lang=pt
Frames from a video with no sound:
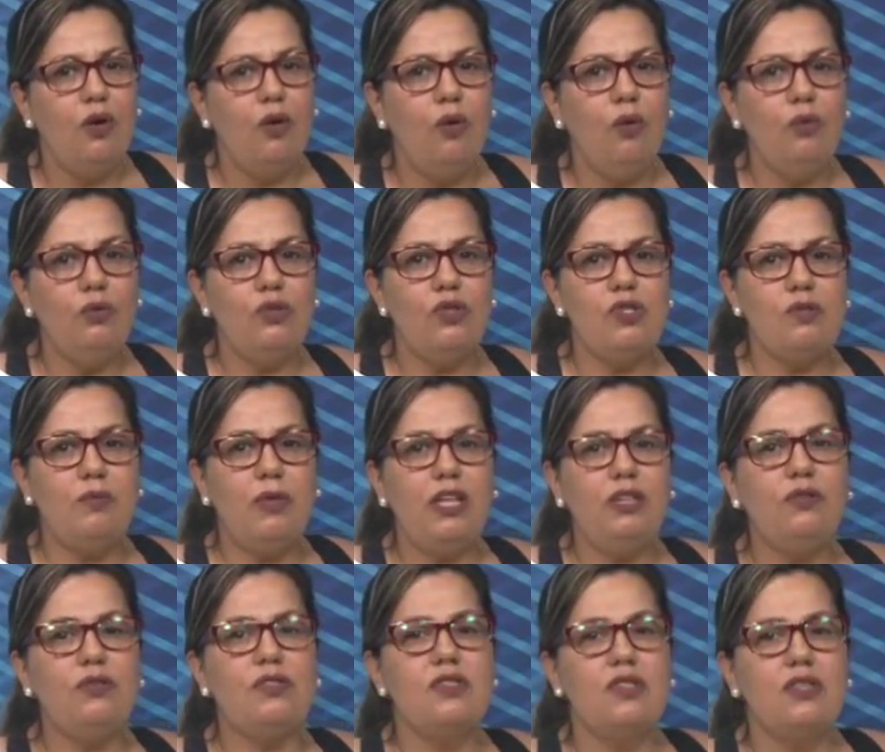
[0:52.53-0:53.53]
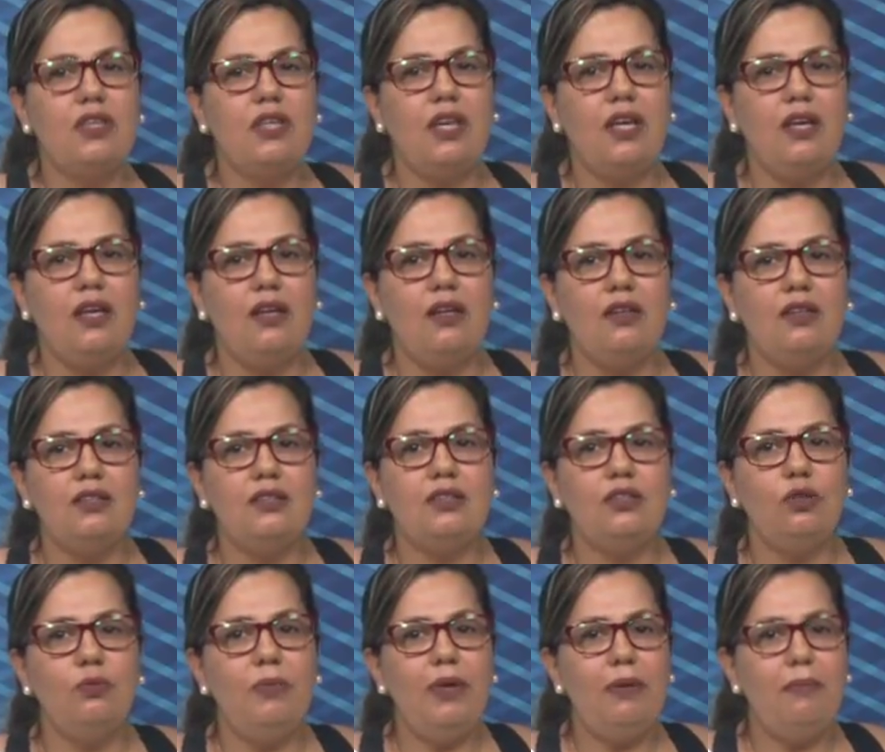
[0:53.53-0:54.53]
Um dos mitos que,
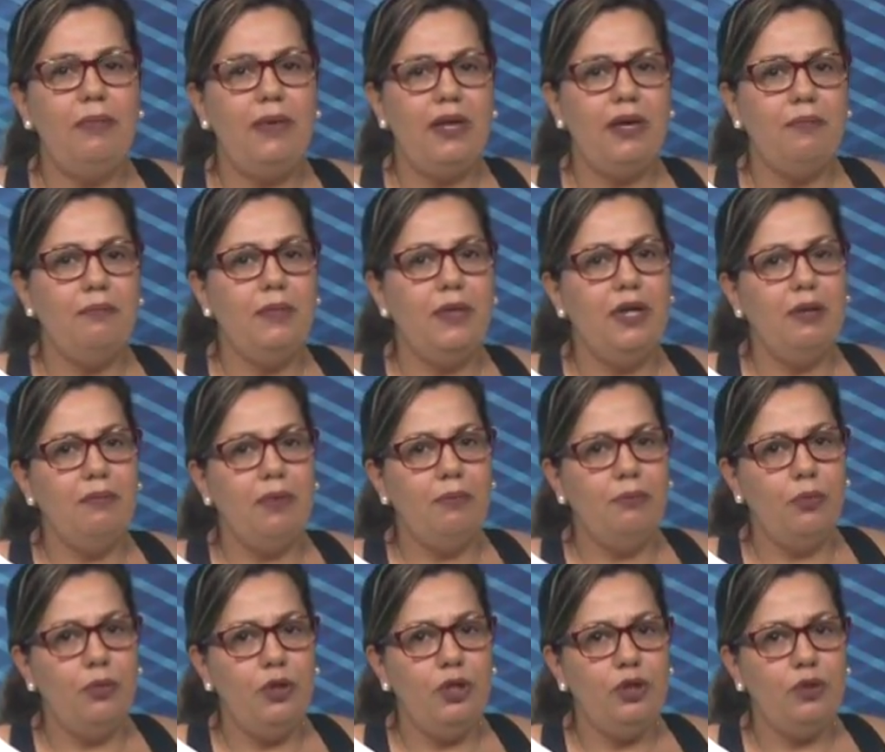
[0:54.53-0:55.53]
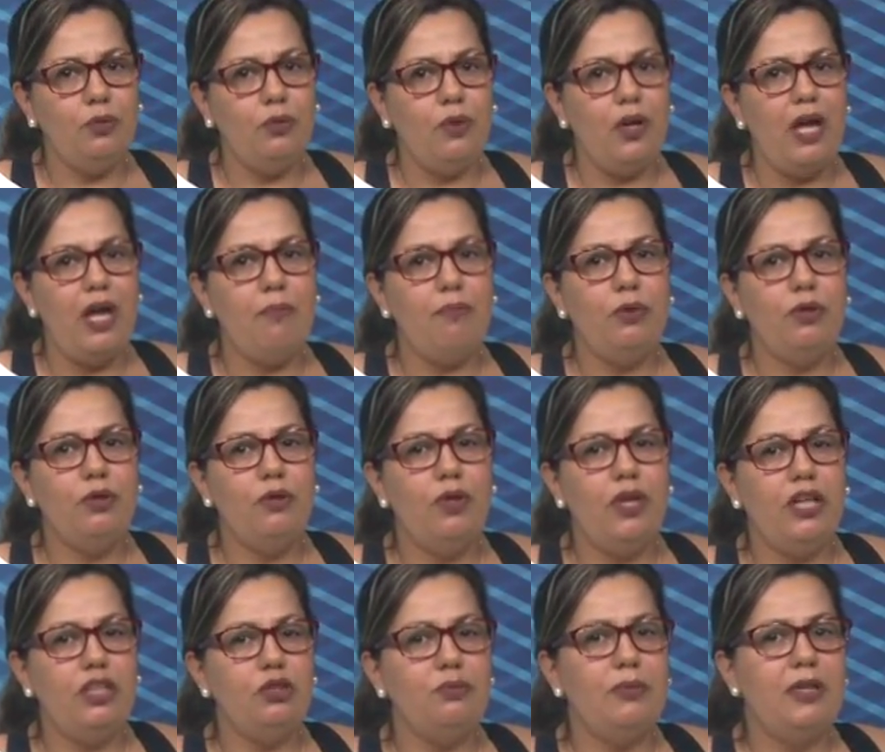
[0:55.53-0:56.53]
se o bebê mama muito, é porque o
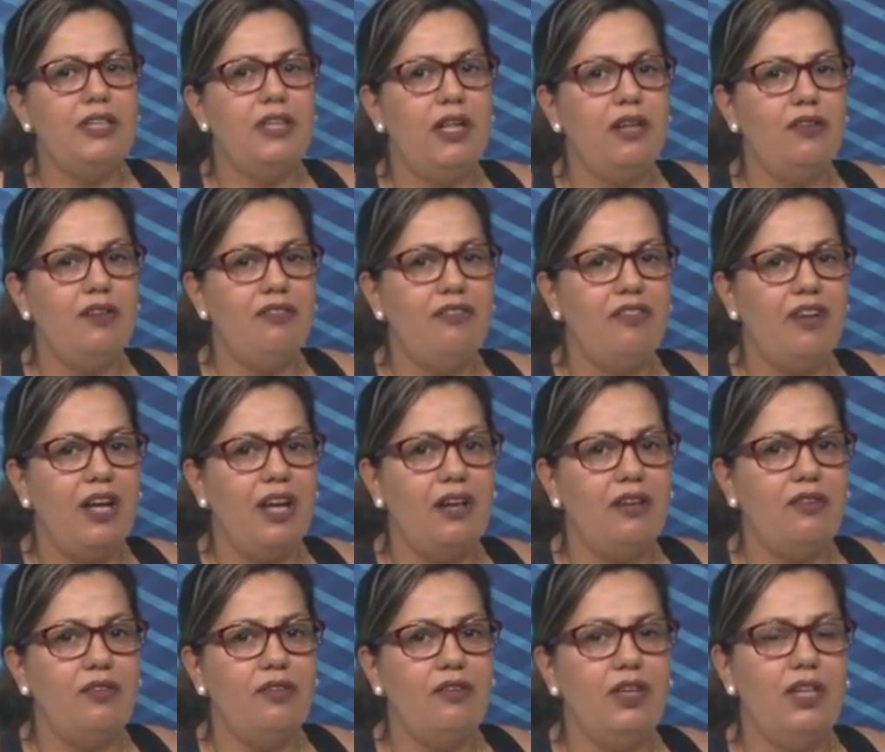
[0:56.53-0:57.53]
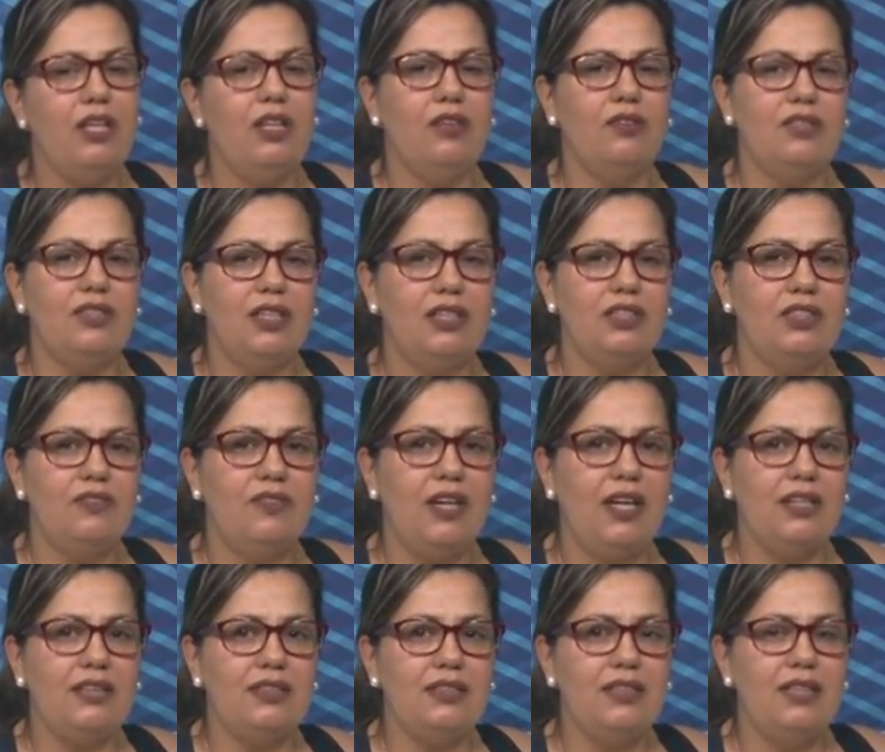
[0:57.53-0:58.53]
leite materno é fraco e não
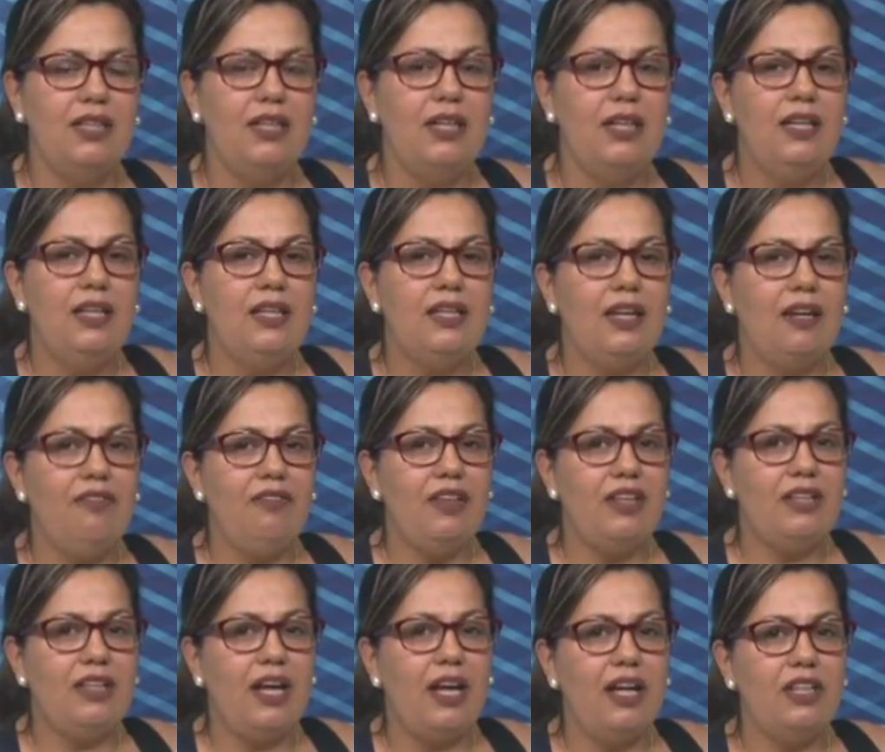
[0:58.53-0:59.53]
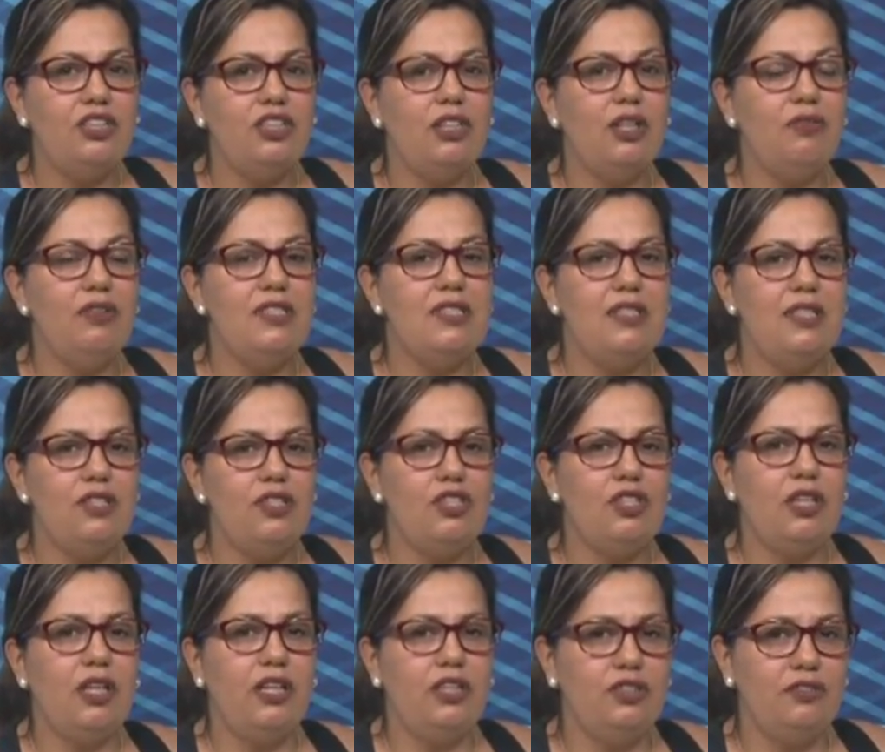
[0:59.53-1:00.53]
satisfaz. Na verdade, não
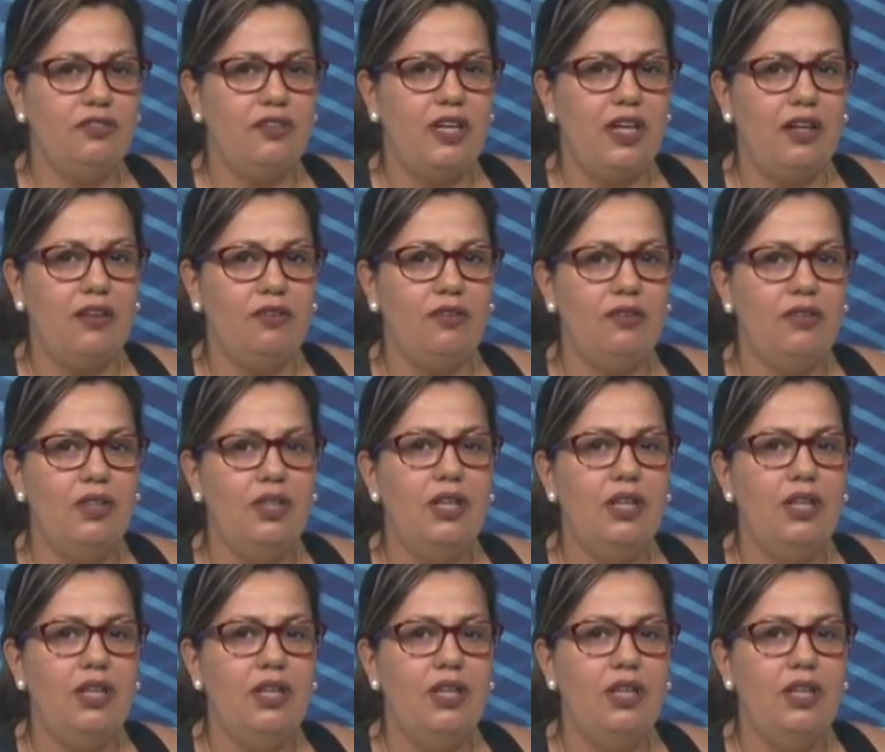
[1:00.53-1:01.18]
existe leite fraco